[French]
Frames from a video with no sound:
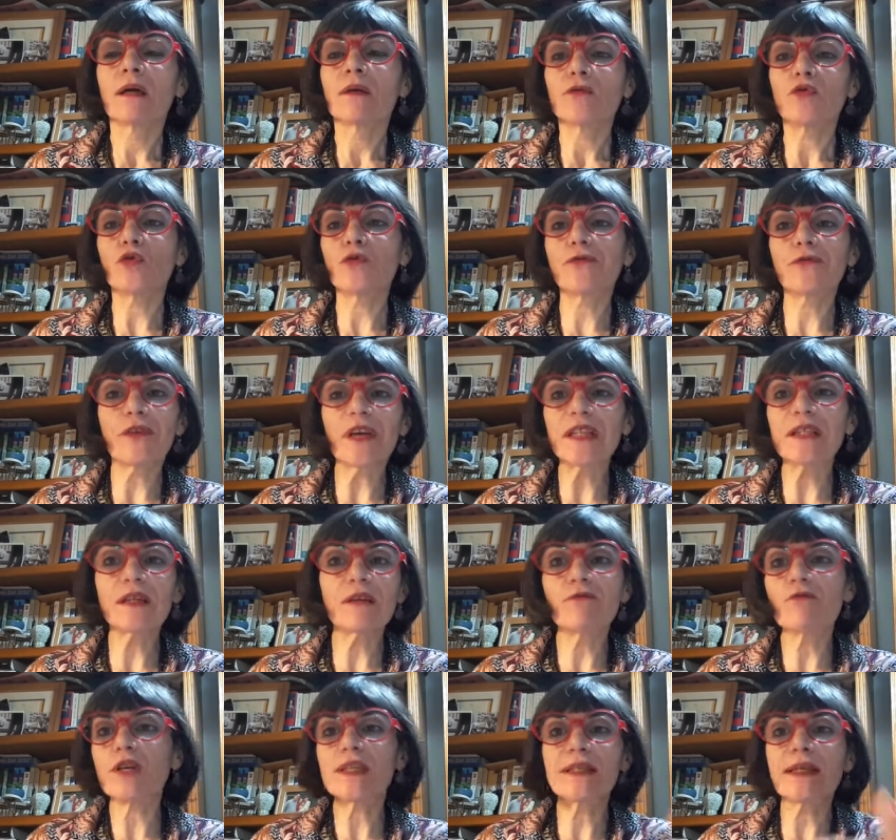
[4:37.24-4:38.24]
de fête
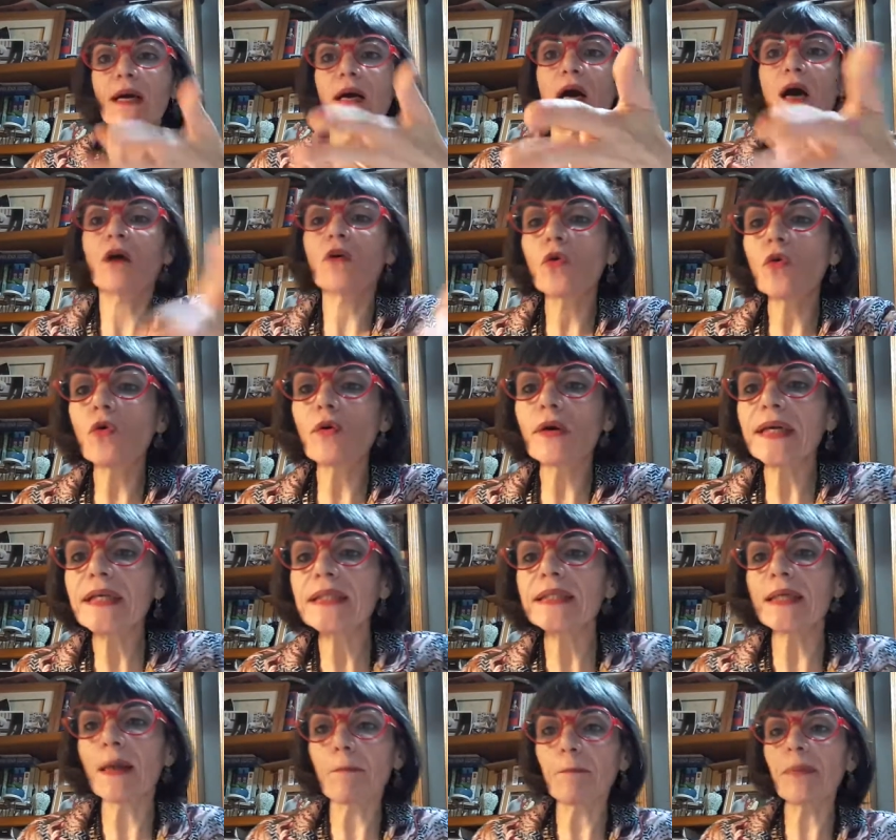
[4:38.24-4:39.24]
des voisins. En Corée,
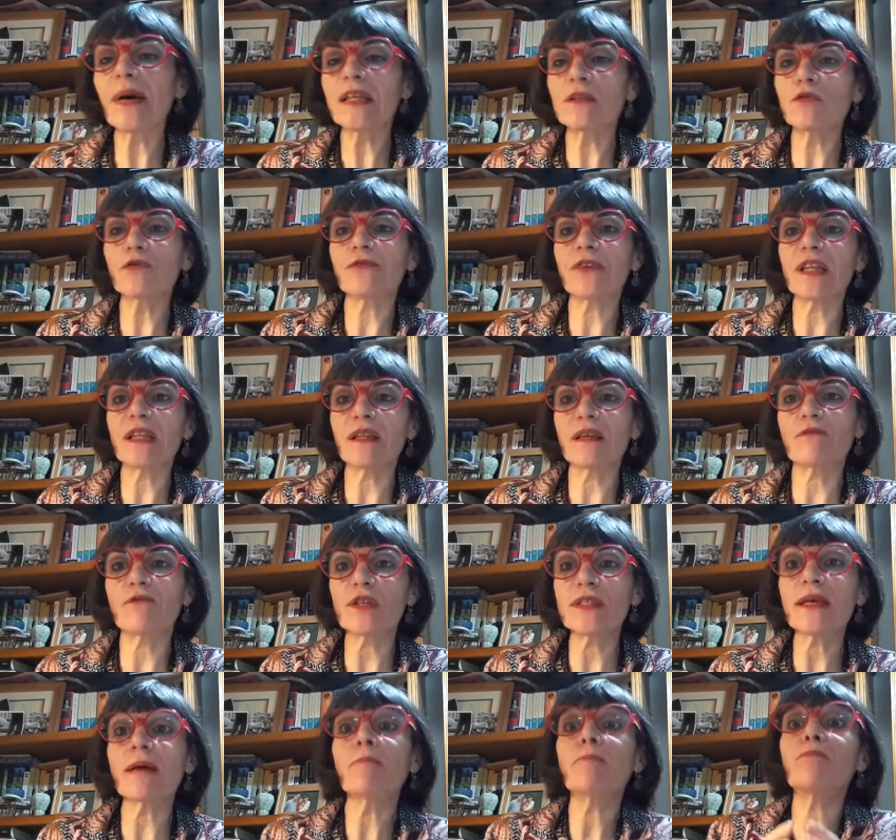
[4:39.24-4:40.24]
il n'y a pas de fête des
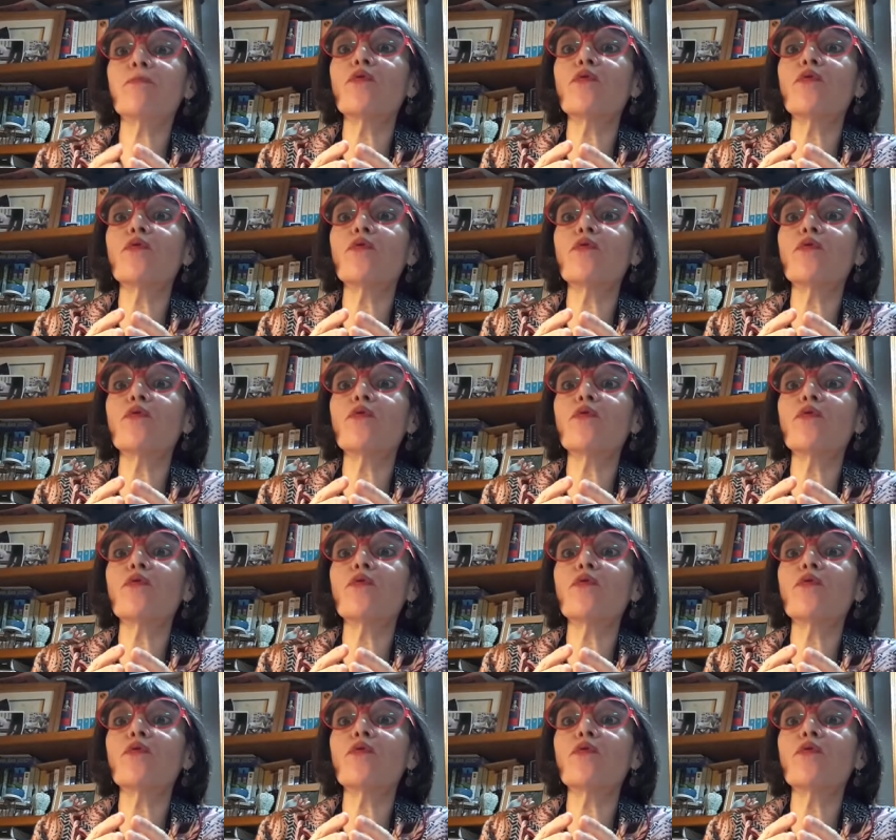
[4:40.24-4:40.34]
voisins.